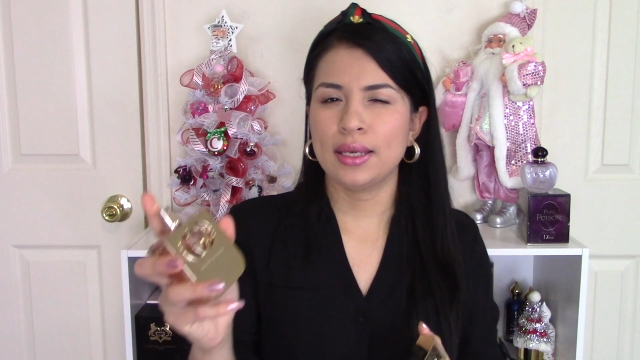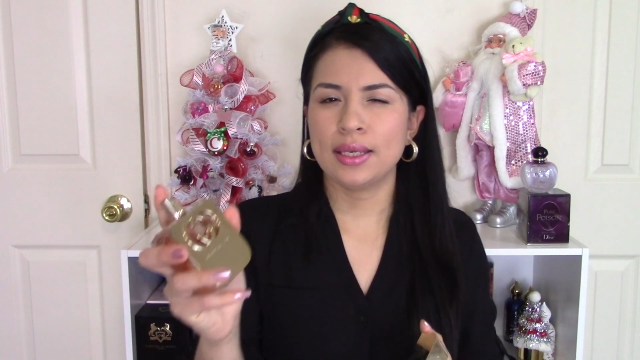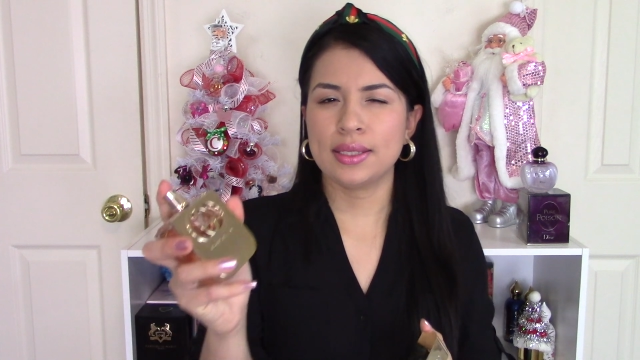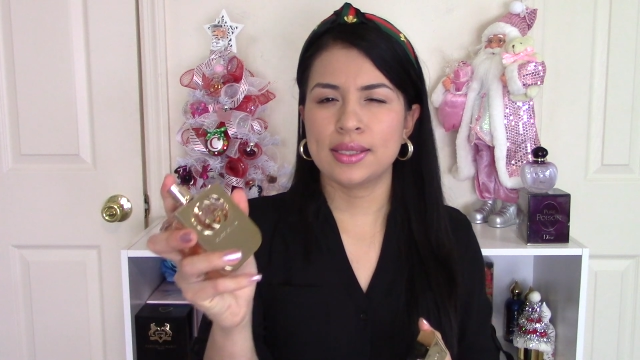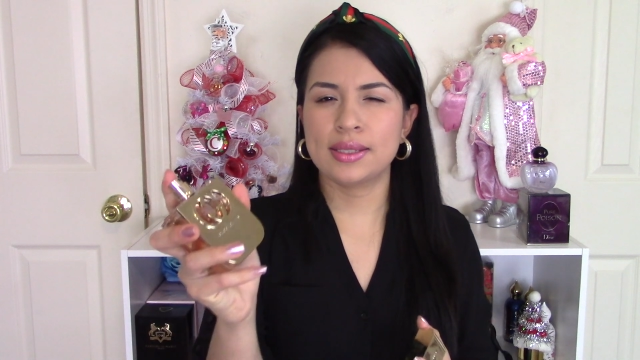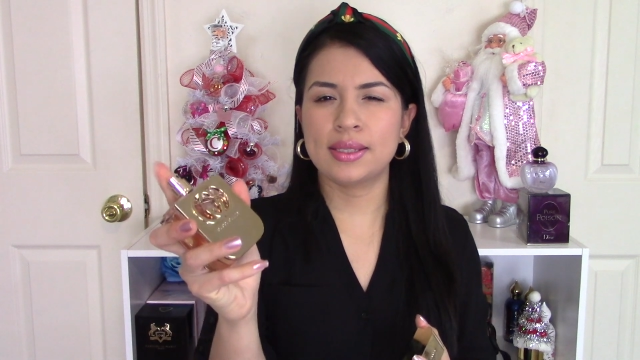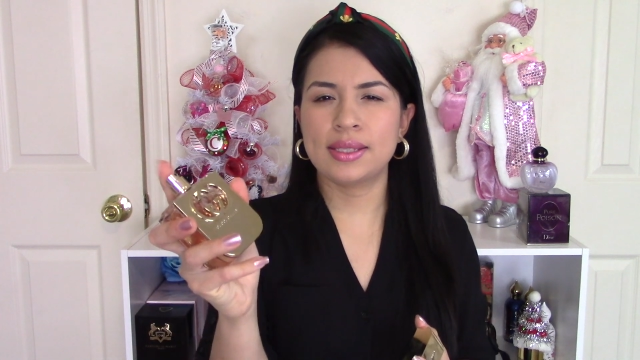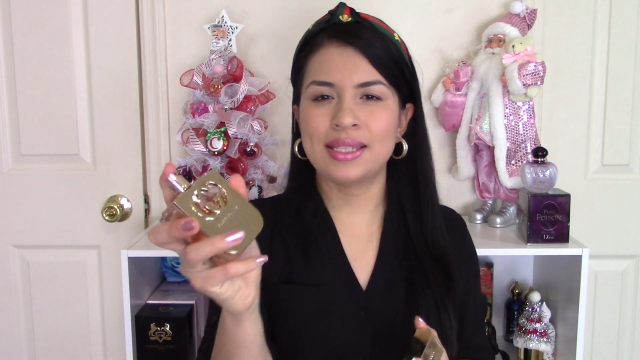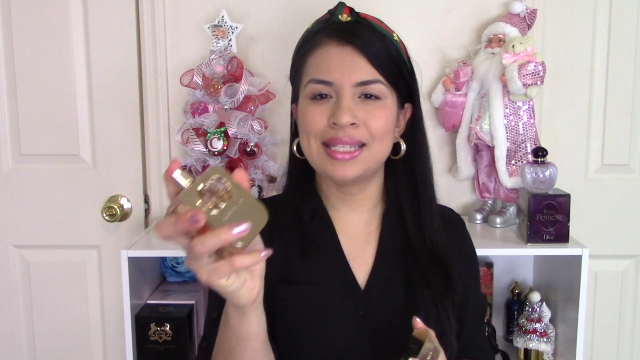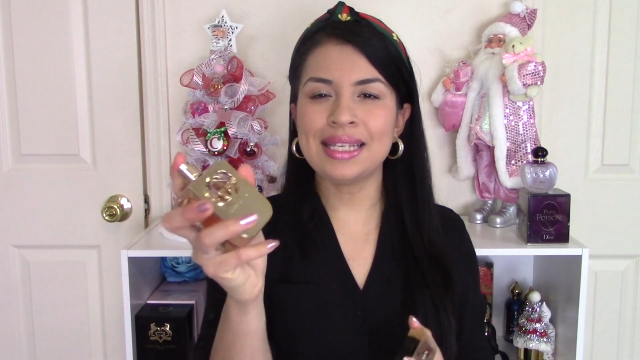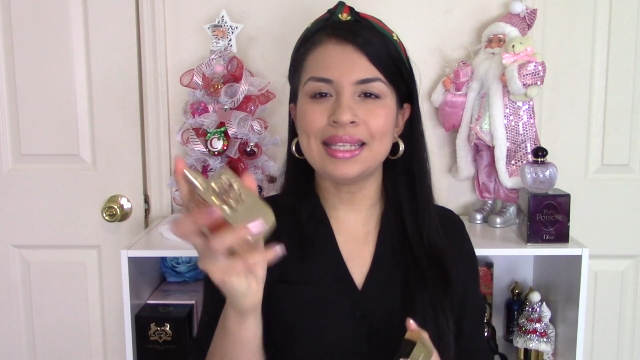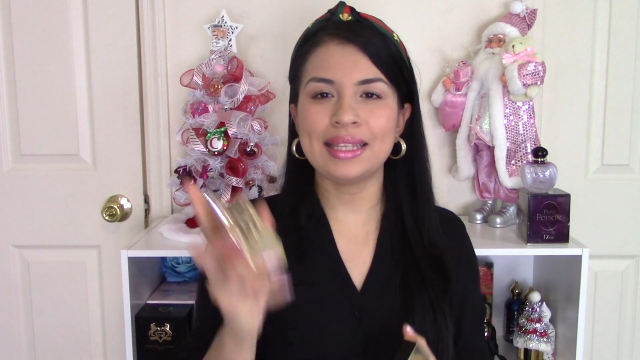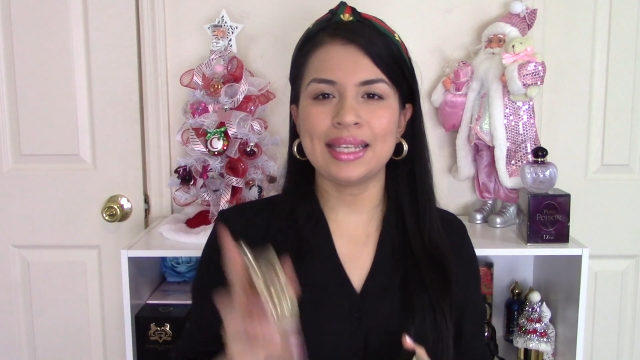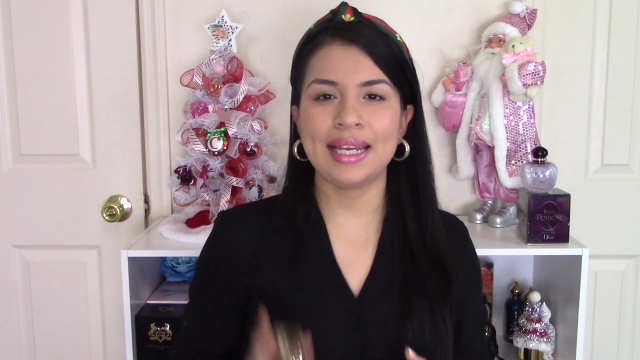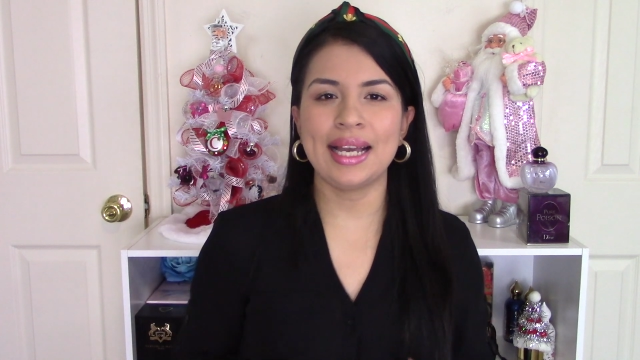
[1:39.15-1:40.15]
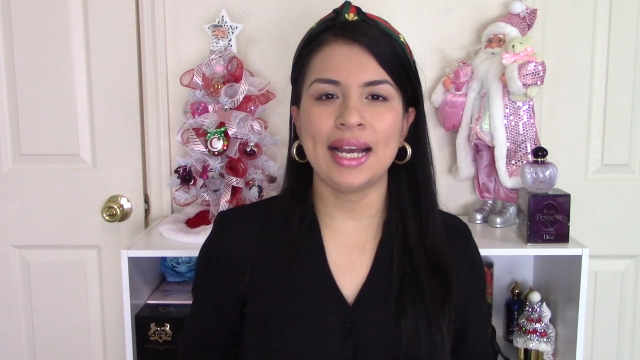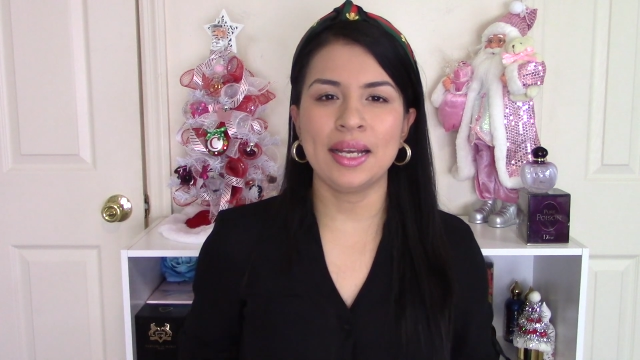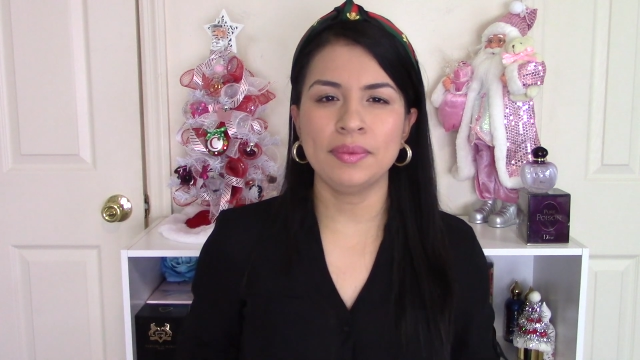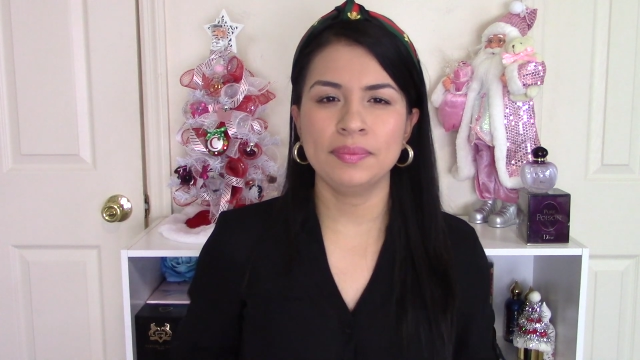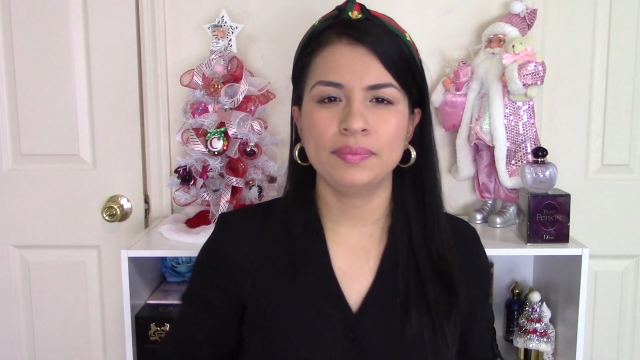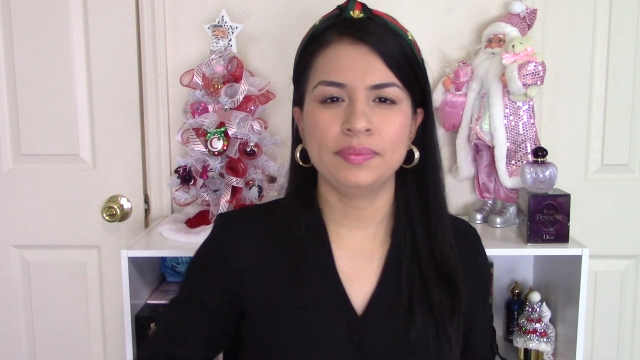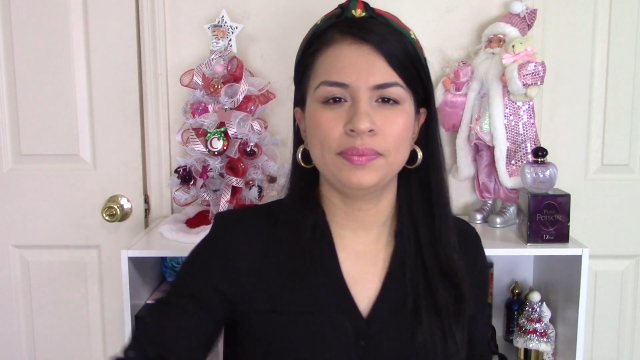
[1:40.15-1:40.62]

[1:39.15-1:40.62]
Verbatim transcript: cítrica